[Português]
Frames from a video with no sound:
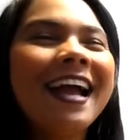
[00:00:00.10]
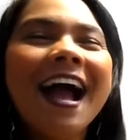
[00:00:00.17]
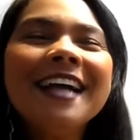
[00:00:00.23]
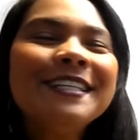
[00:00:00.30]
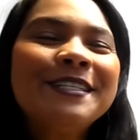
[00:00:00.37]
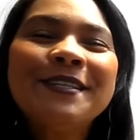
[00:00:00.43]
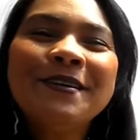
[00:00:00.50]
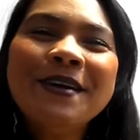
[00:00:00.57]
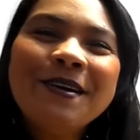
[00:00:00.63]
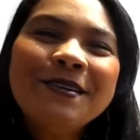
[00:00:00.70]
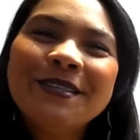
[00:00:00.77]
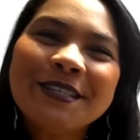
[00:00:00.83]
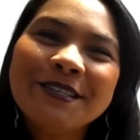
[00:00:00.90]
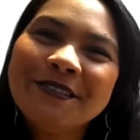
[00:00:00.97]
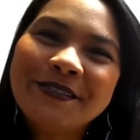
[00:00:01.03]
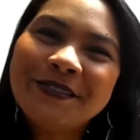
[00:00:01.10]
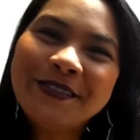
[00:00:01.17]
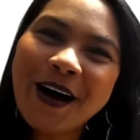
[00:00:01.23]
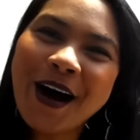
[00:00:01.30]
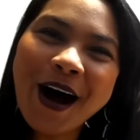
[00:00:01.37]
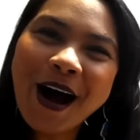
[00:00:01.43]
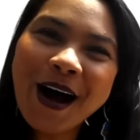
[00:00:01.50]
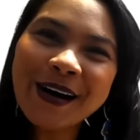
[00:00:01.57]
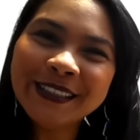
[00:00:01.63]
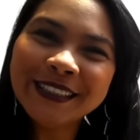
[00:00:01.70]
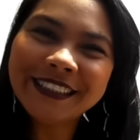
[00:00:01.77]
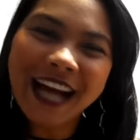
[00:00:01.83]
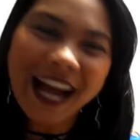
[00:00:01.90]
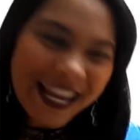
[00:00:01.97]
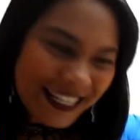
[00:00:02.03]
Cá estou eu de
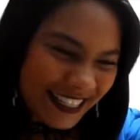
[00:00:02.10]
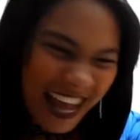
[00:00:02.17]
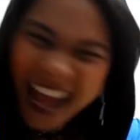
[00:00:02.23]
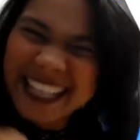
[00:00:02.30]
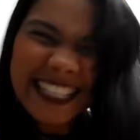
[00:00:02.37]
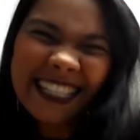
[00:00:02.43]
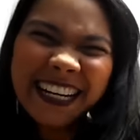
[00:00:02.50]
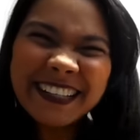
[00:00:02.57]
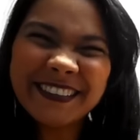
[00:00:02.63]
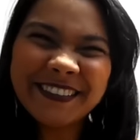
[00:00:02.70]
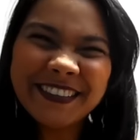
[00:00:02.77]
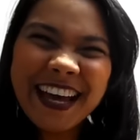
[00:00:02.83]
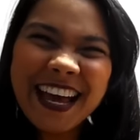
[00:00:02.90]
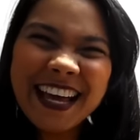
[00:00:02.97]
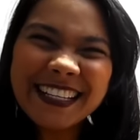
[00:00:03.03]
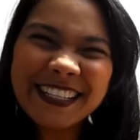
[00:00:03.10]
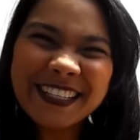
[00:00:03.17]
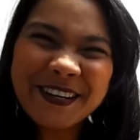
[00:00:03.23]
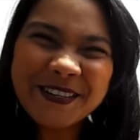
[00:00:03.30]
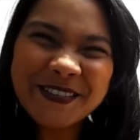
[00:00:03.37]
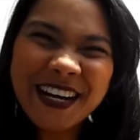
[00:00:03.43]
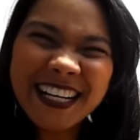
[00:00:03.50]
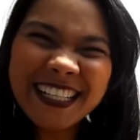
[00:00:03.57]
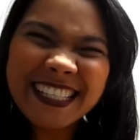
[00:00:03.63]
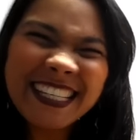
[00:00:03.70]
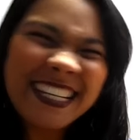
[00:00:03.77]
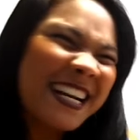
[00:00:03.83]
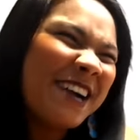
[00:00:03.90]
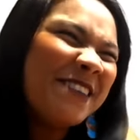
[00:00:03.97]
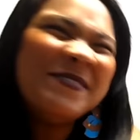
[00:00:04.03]
volta e desta vez com uma
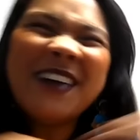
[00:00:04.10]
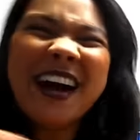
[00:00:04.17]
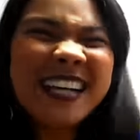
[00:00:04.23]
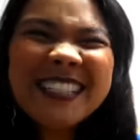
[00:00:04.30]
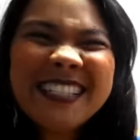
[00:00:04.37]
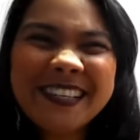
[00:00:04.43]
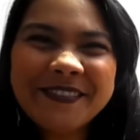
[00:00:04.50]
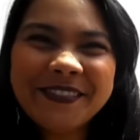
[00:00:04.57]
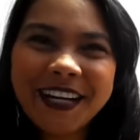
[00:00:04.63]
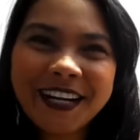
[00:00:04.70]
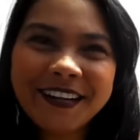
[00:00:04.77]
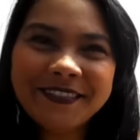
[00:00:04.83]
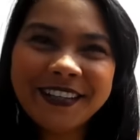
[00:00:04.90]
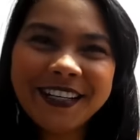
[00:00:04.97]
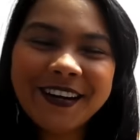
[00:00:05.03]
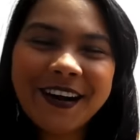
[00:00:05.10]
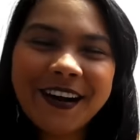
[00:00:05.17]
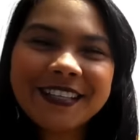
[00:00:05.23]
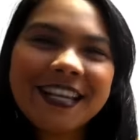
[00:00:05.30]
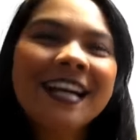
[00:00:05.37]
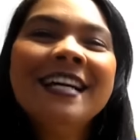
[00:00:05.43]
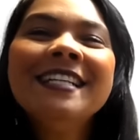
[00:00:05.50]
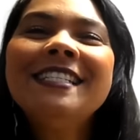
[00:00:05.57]
dica mais que maravilhosa.